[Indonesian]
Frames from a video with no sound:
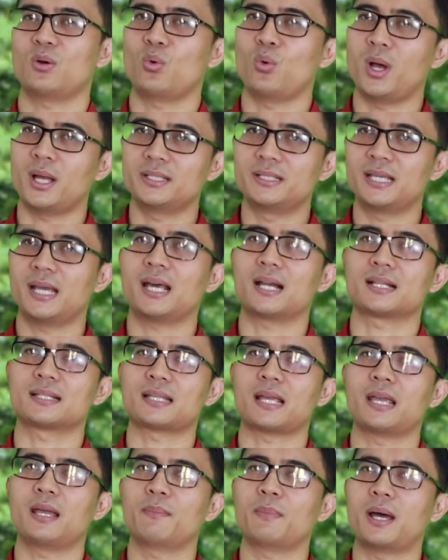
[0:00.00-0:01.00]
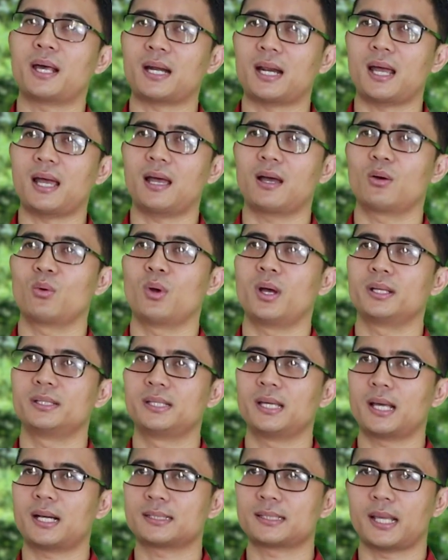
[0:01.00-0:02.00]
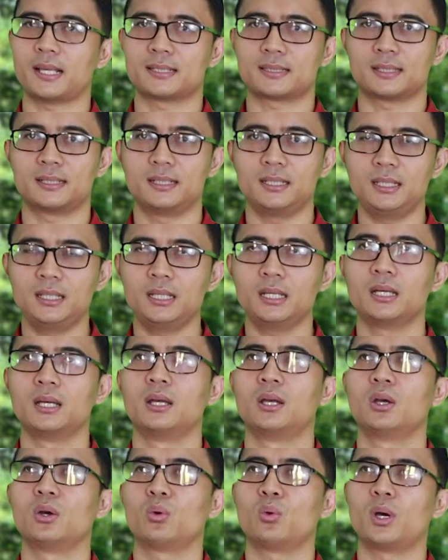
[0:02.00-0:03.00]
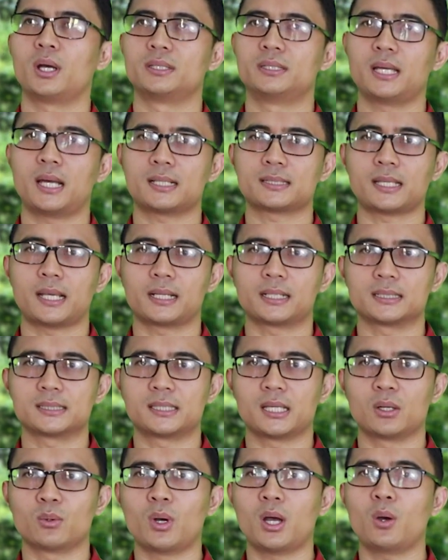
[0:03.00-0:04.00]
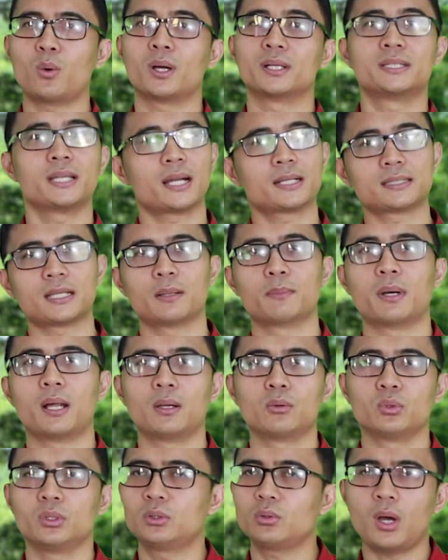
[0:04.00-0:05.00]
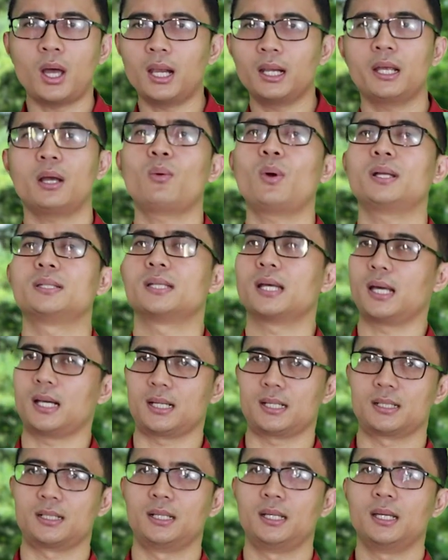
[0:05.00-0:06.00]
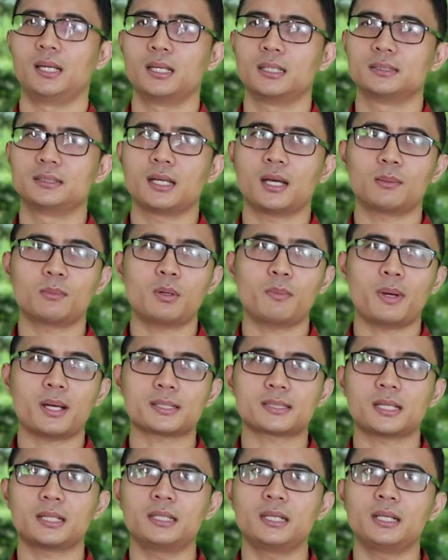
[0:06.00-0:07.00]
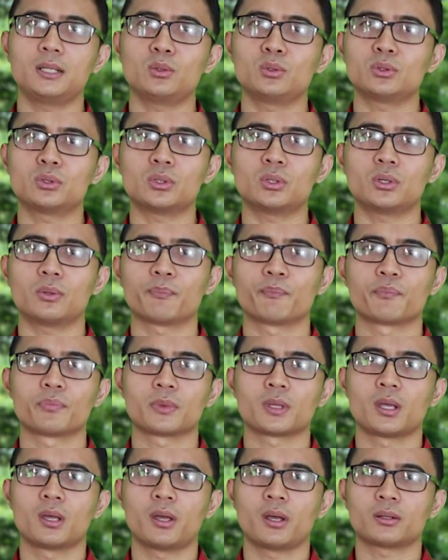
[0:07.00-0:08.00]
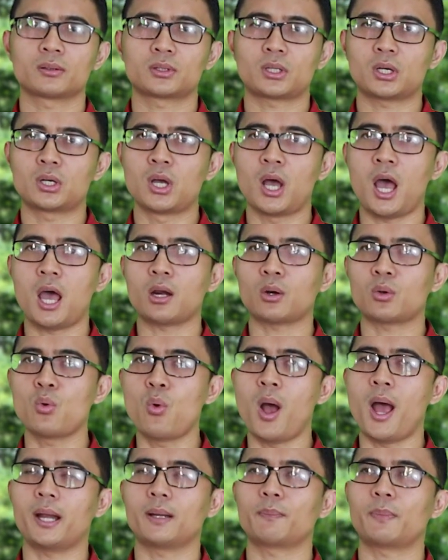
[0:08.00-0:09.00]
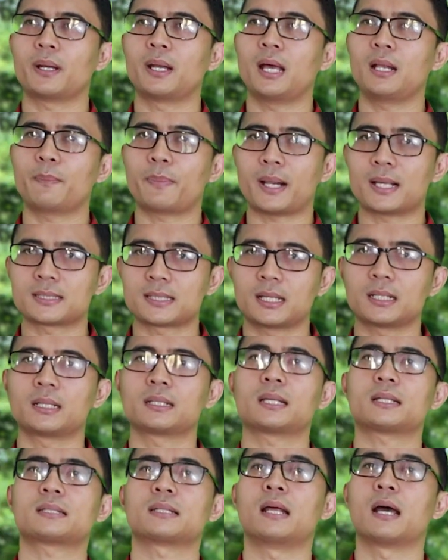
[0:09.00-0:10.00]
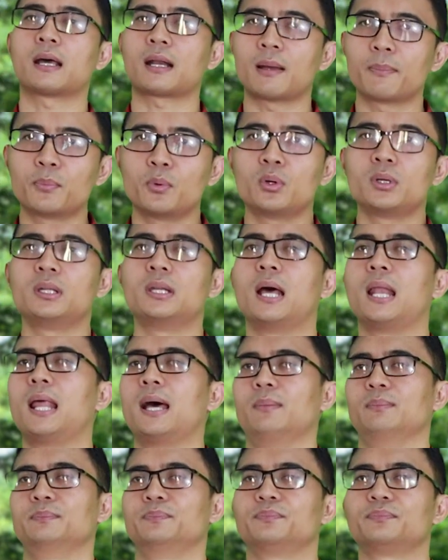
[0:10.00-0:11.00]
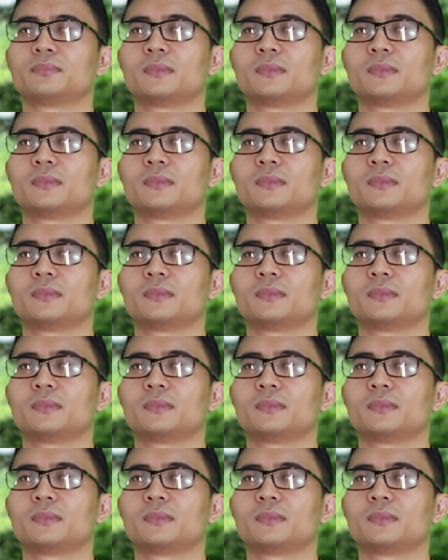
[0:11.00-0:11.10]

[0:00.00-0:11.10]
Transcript: Wajar saya marah, wajar saya sedih, wajar saya kecewa, wajar saya malu. Itu hal yang wajar. Jangan memaksa diri untuk tegar, kuat, padahal perasaan kita sedang rapuh di dalam.